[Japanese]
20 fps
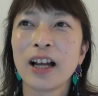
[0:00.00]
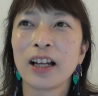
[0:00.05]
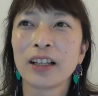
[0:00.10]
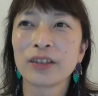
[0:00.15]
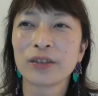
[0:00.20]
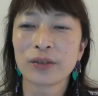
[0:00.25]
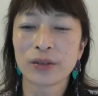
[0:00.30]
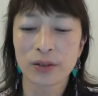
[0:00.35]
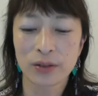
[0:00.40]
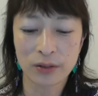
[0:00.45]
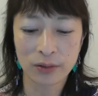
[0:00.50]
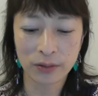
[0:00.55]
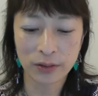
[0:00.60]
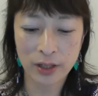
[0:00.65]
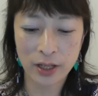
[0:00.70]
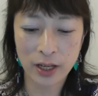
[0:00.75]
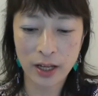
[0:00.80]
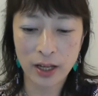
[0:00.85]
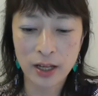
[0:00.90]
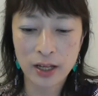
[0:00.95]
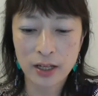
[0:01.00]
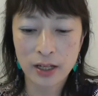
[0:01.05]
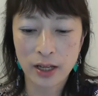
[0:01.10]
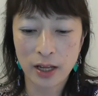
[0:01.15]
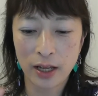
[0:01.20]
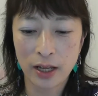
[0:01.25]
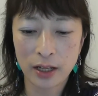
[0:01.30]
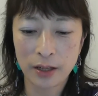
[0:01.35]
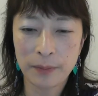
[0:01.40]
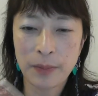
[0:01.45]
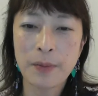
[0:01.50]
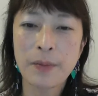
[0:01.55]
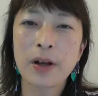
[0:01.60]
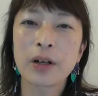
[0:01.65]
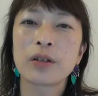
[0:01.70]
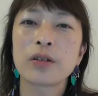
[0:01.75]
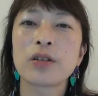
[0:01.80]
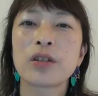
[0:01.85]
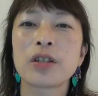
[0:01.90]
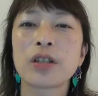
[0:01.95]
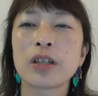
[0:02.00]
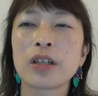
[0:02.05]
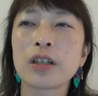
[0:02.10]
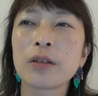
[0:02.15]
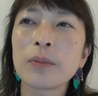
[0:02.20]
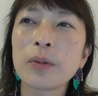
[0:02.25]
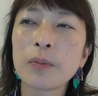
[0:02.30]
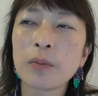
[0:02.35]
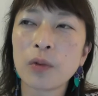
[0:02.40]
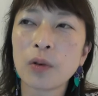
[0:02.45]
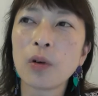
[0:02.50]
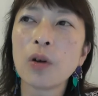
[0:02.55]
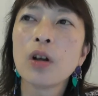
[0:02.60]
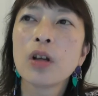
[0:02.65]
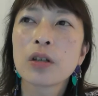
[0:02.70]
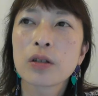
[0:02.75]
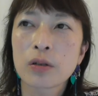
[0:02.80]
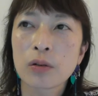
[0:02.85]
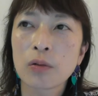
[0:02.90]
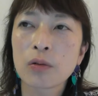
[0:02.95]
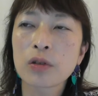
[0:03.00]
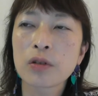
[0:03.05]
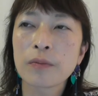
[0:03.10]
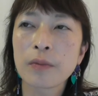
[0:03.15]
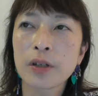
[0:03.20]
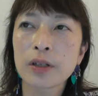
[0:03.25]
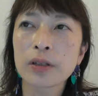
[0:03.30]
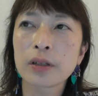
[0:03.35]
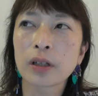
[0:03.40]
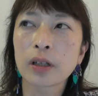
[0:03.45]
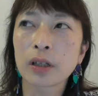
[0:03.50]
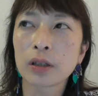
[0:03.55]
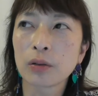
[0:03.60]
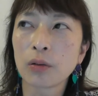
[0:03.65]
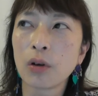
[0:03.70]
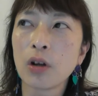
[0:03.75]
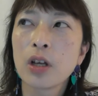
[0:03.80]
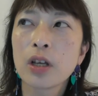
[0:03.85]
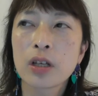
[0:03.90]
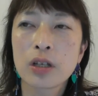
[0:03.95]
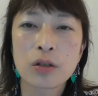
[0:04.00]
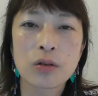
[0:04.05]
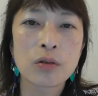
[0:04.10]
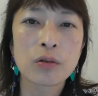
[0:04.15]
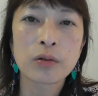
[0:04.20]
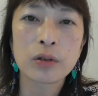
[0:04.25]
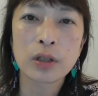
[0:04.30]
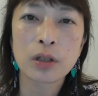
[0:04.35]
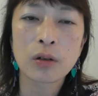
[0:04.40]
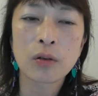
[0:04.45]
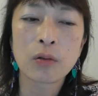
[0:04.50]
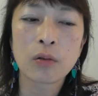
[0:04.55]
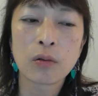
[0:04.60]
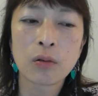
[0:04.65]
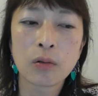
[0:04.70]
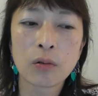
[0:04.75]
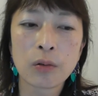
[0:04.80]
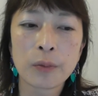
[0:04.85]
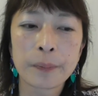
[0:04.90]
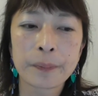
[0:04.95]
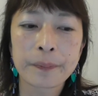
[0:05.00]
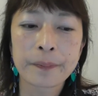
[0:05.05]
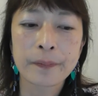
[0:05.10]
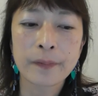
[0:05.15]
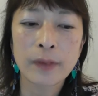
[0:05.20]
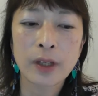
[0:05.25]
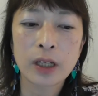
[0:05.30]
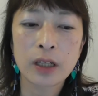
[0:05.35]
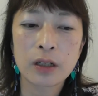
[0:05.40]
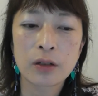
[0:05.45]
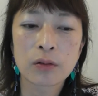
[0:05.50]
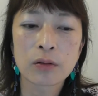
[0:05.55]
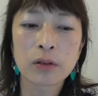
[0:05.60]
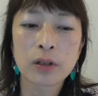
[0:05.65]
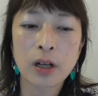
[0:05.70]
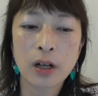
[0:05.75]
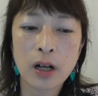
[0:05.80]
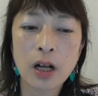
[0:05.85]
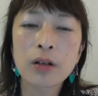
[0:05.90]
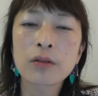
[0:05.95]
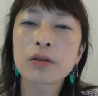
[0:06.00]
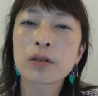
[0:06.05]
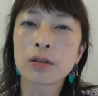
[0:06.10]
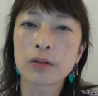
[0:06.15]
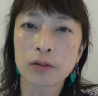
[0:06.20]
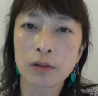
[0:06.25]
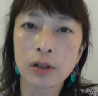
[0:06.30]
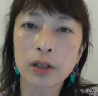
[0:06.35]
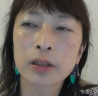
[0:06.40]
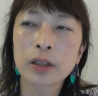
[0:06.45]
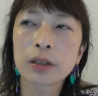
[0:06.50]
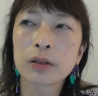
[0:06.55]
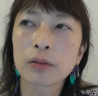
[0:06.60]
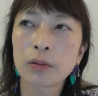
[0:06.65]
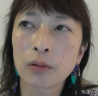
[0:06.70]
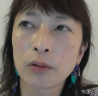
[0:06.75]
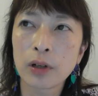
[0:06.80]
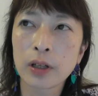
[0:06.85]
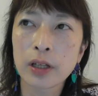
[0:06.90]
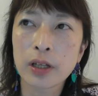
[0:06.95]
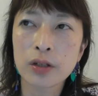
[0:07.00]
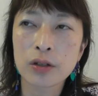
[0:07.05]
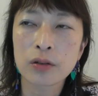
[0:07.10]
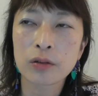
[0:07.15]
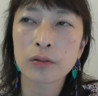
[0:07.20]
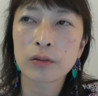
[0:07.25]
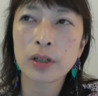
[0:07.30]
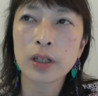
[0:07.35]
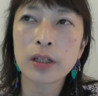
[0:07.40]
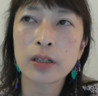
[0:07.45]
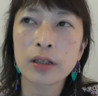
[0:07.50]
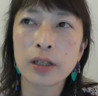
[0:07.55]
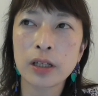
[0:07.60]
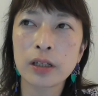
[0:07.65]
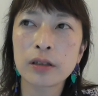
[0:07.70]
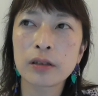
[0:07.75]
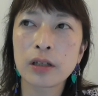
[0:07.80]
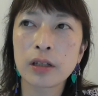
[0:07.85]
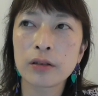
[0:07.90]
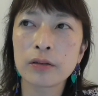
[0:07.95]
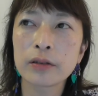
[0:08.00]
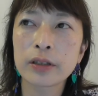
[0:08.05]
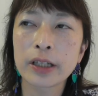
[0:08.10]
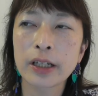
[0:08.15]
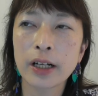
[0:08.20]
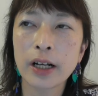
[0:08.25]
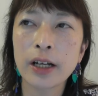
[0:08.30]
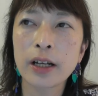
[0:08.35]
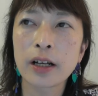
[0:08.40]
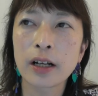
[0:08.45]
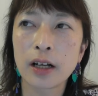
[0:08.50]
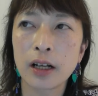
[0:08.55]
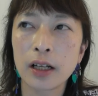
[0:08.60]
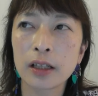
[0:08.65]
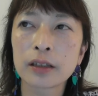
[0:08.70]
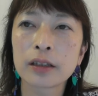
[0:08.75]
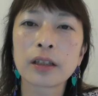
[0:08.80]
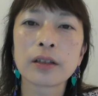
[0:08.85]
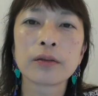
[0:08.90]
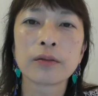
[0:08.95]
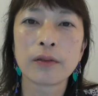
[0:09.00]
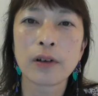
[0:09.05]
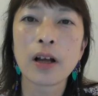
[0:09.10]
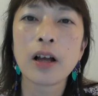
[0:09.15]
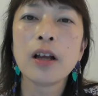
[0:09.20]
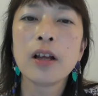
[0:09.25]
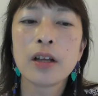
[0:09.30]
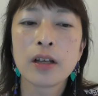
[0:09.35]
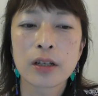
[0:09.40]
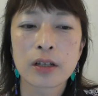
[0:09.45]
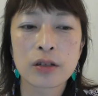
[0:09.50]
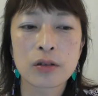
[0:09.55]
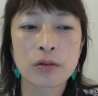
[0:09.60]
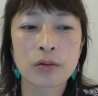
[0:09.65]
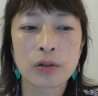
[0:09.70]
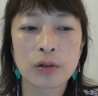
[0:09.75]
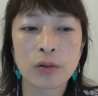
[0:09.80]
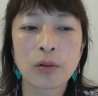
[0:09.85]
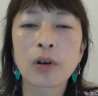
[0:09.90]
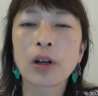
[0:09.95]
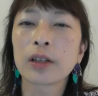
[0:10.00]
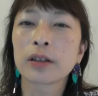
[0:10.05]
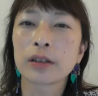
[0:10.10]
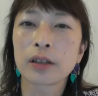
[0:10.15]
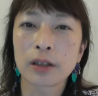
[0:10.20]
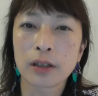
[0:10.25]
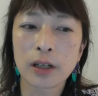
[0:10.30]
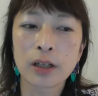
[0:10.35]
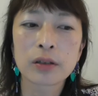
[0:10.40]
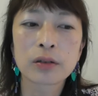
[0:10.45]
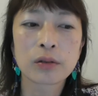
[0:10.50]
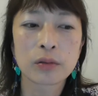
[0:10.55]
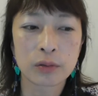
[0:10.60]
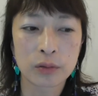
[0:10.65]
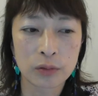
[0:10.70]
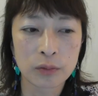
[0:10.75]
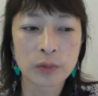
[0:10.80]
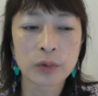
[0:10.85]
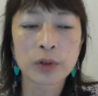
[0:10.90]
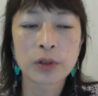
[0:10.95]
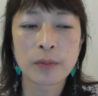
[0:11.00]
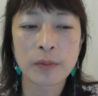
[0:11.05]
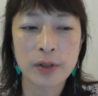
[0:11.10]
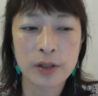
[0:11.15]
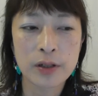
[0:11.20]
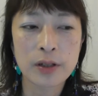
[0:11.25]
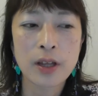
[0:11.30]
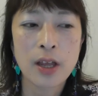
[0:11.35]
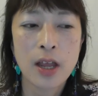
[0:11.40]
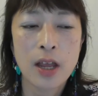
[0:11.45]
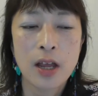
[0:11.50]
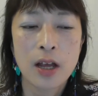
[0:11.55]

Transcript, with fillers: あのそんな、えー、目まぐるしい日々も過ごしましたけど非常にこういろんな各地の方とお話をできてっていう機会があったのは非常に良かったなというふに思ってます。